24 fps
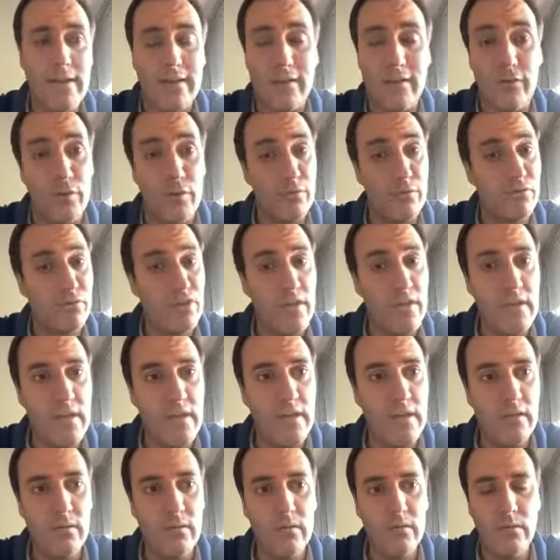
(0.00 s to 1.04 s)

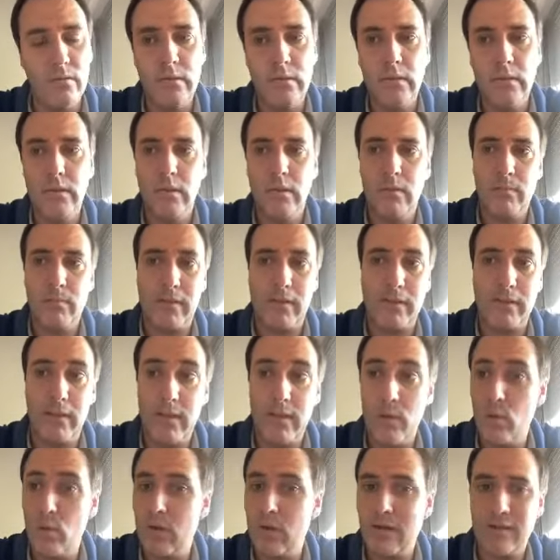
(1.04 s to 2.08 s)
retrocediendo, en materia
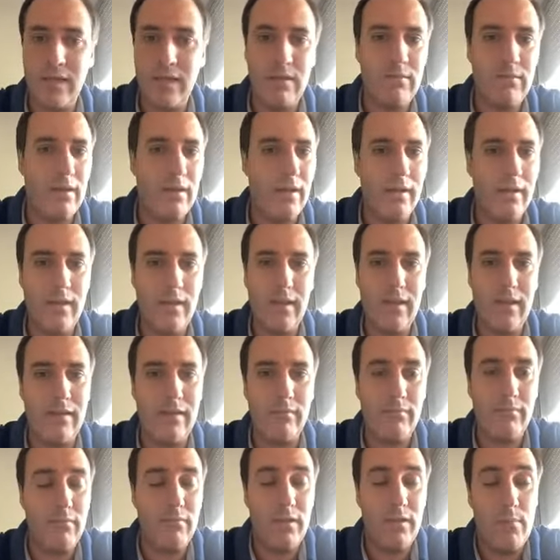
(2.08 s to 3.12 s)
educativa es,
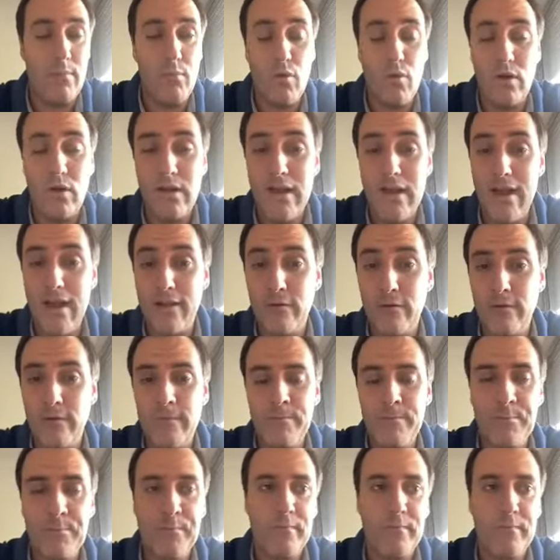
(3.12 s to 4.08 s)
es muy claro,